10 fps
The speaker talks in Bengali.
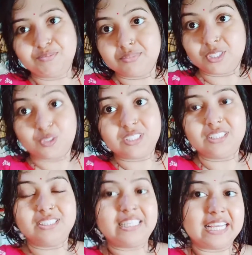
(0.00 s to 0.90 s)
ওটা
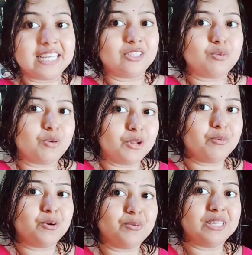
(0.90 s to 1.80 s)
দেখলে তো মনে
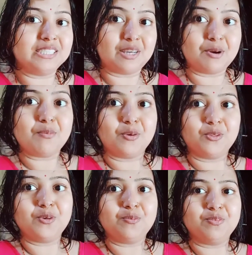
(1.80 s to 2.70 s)
পড়বে যে আমার
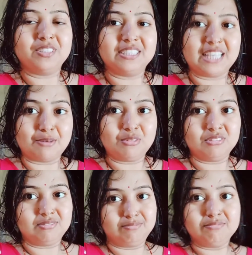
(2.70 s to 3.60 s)
প্রথম কেমন
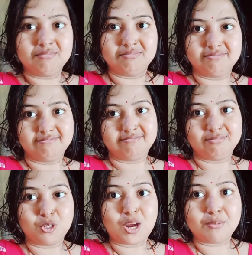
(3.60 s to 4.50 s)

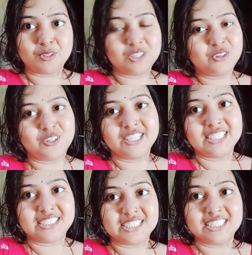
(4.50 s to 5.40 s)
বোকার মতন করে
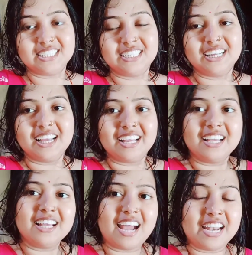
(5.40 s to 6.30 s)
দিয়েছি
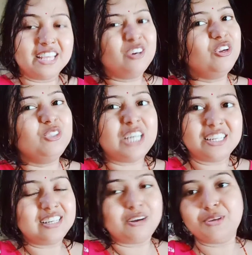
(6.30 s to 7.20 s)
আর এইগুলোও
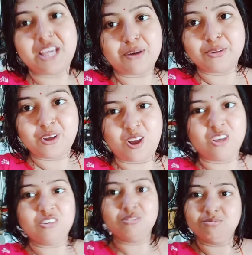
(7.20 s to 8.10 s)
জানি না আমি কেমন
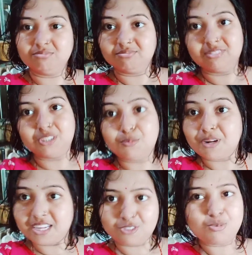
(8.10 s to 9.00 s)
হয় তোমরা
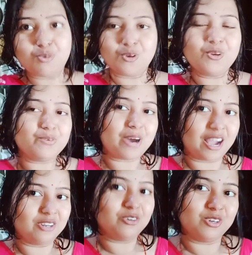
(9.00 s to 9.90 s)
একটু বলো
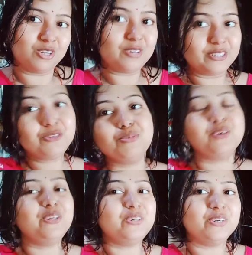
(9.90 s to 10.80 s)
ভালো হলেও একটু
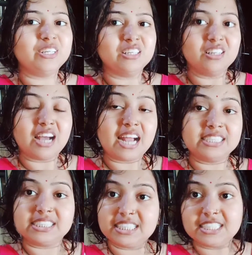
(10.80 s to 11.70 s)
বলো আর
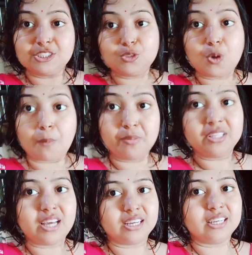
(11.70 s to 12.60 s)
যদি কিছু কমতি
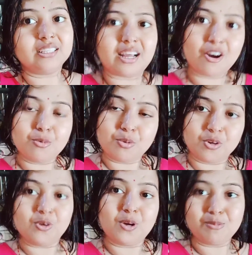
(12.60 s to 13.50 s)
থাকে তাও
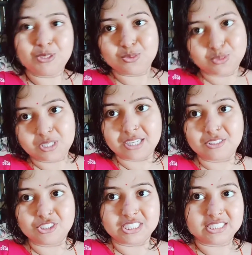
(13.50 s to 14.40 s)
বলো আমি
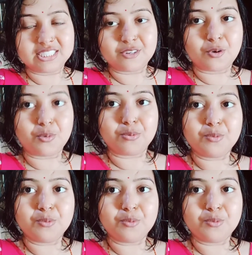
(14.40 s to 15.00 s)
শুধরানোর চেষ্টা করব